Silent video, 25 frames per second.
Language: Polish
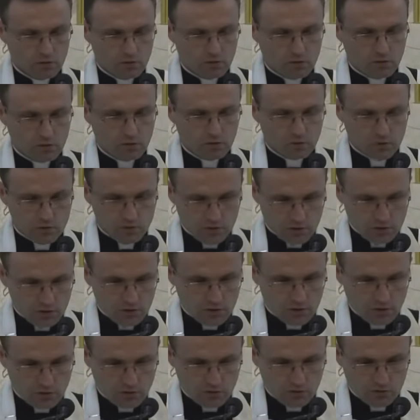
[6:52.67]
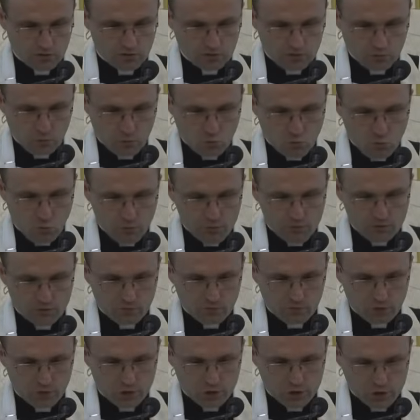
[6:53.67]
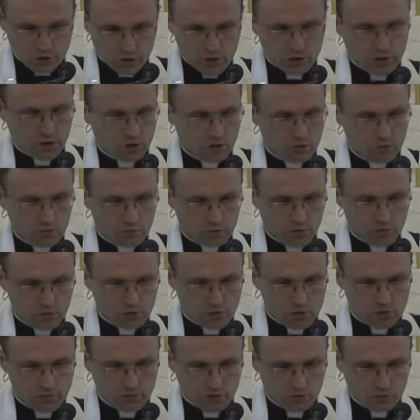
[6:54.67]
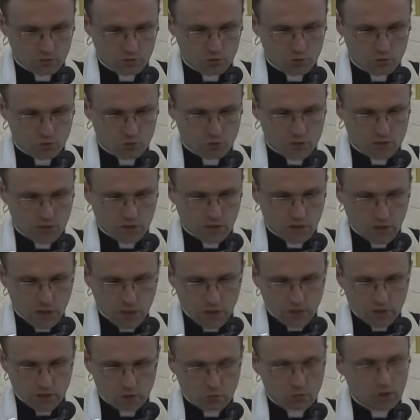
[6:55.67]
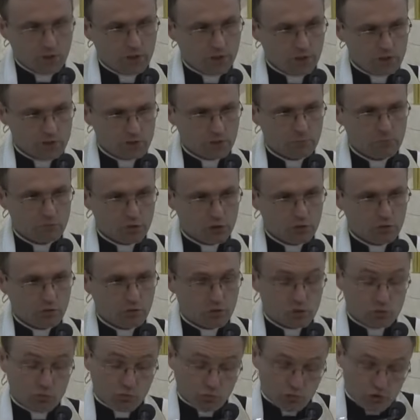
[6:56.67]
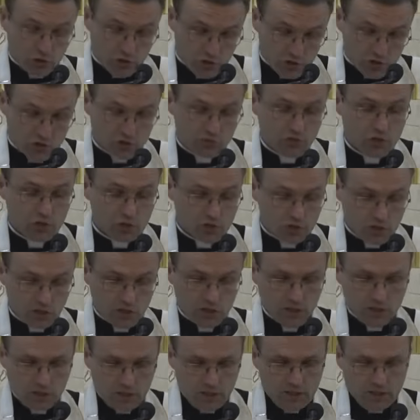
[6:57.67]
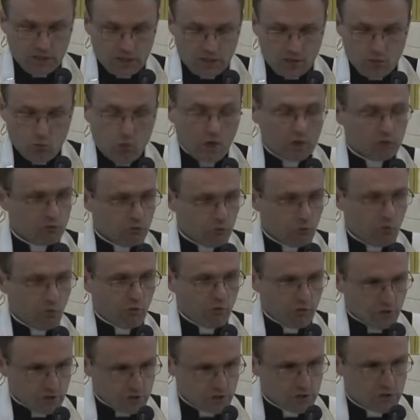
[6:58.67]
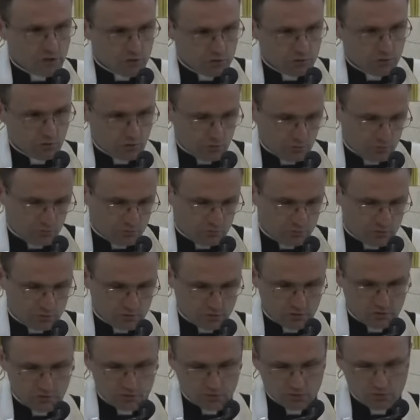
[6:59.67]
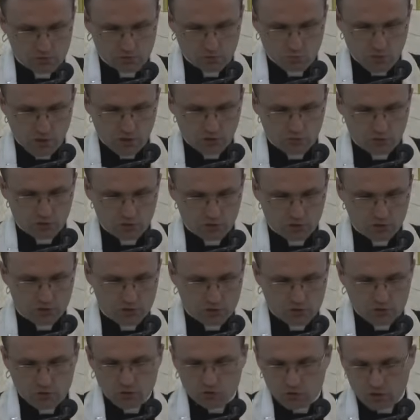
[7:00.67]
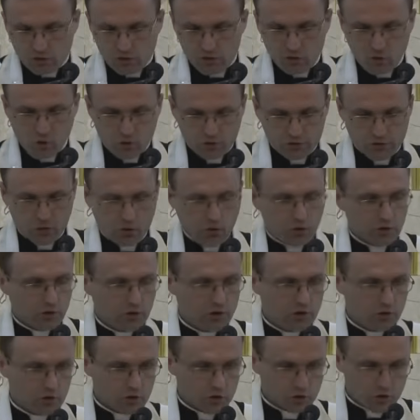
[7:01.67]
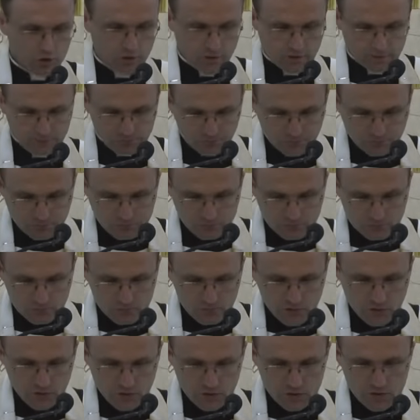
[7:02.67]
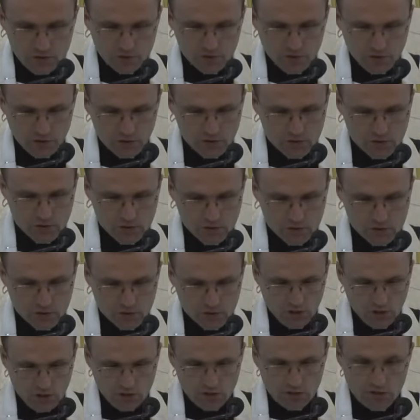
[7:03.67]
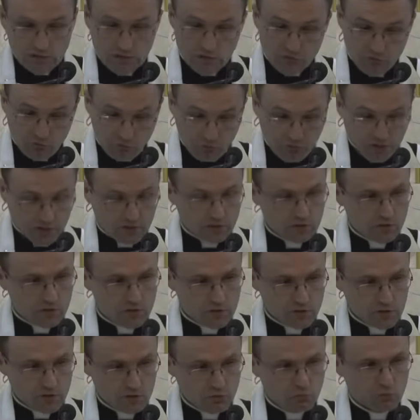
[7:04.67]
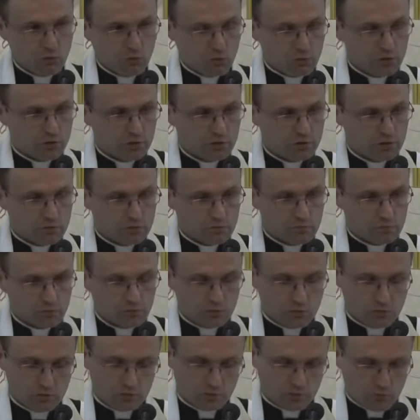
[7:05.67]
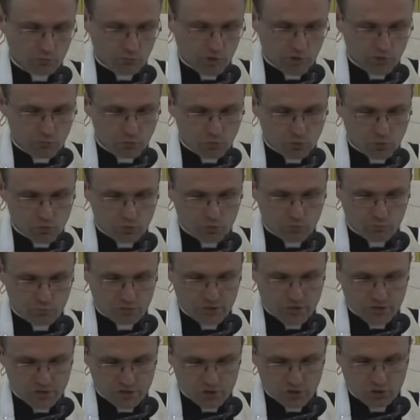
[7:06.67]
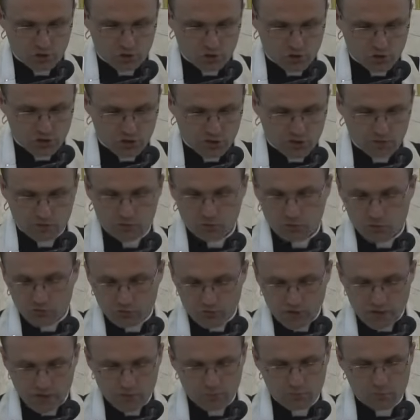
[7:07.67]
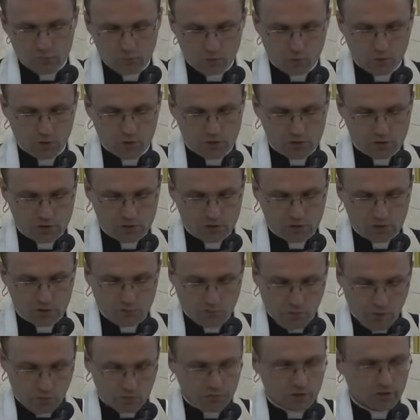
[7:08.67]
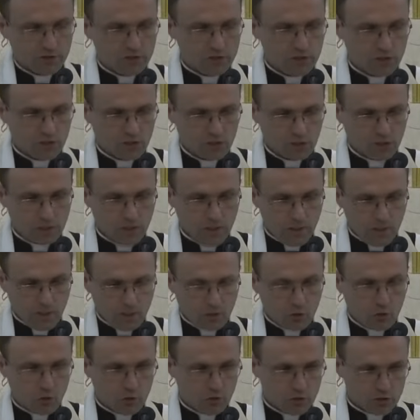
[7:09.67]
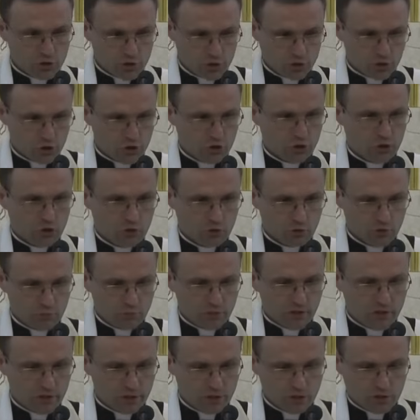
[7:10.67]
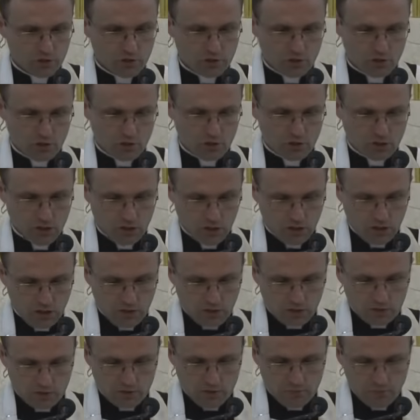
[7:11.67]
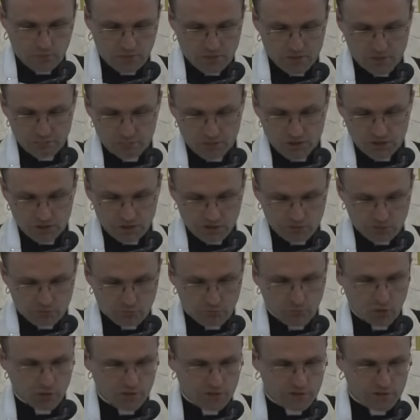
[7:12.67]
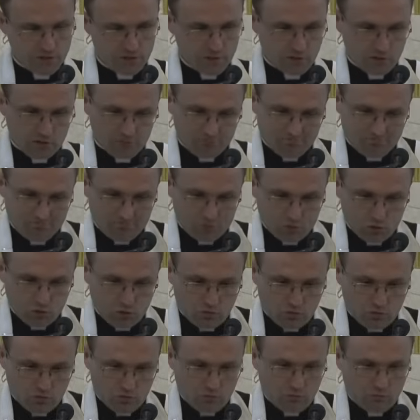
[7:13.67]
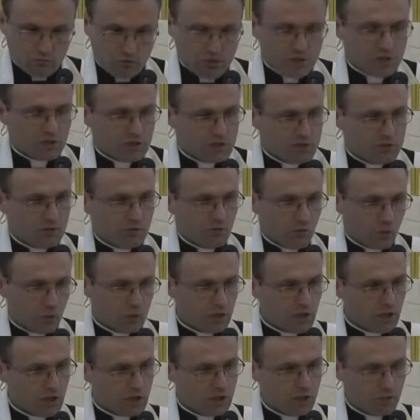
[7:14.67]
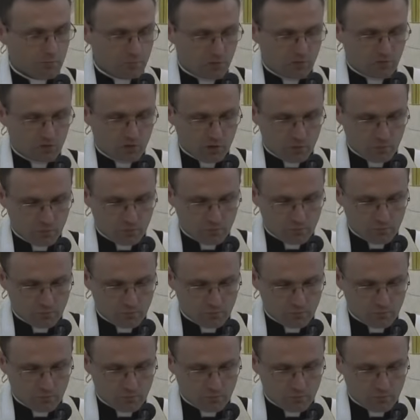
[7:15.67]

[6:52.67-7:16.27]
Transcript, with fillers: I to jest właśnie ta, to głupstwo krzyża, które ten świat odrzuca i które nie chce przyjąć, bo rzeczywiście łatwo powiedzieć to, e, czy łatwo też to tylko teoretycznie stwierdzić, no ale w praktyce to boli, bo Pan Bóg przez to, że ja to wiem oraz że mam nadzieję, goryczy krzyża nie odbierze i tej perspektywy bolesnej to to będzie nas dalej napawało.